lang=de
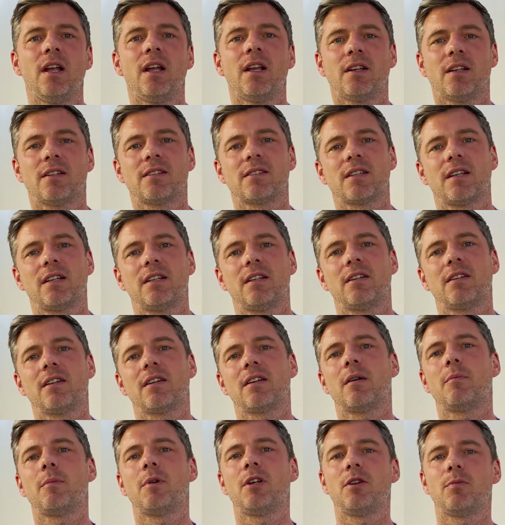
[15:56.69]
Das kriegt ihr
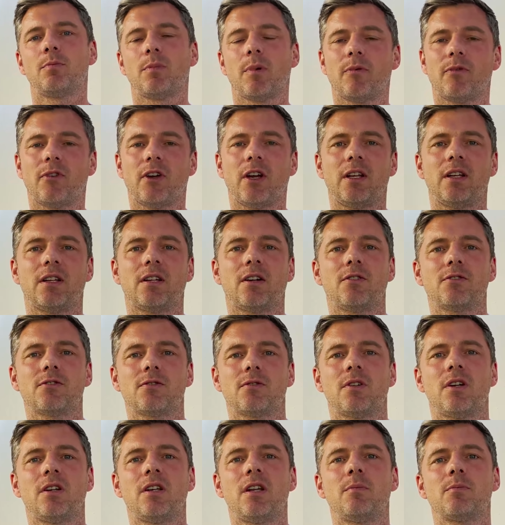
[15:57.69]
dann aber nicht beim
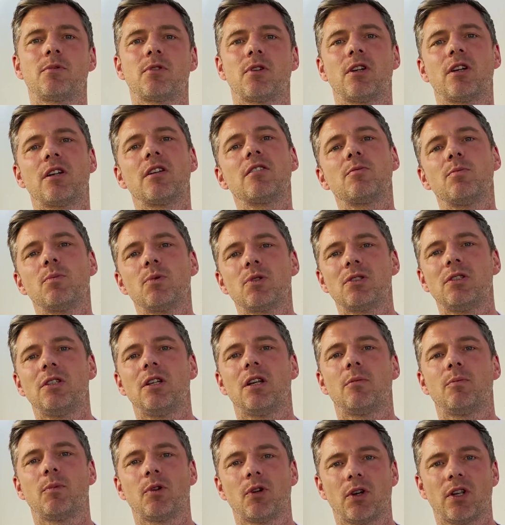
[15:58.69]
Fertighausunternehmen, sondern das müsstet ihr
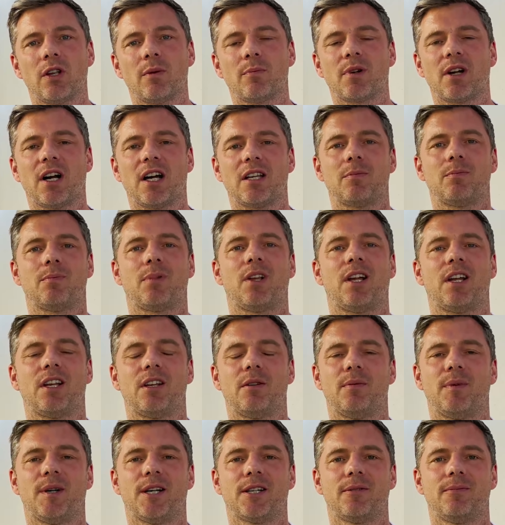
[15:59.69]
dann mit eurem
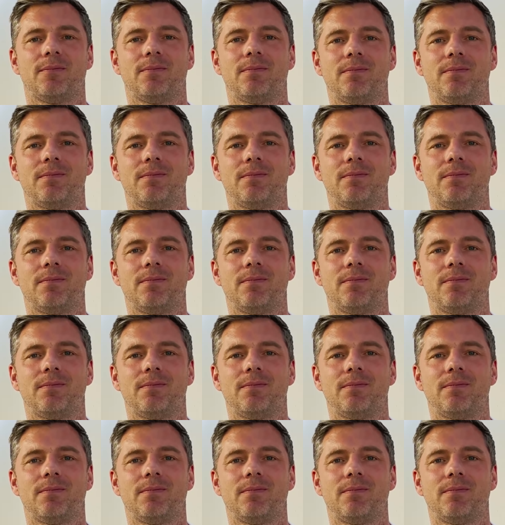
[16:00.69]
Gartenplaner machen.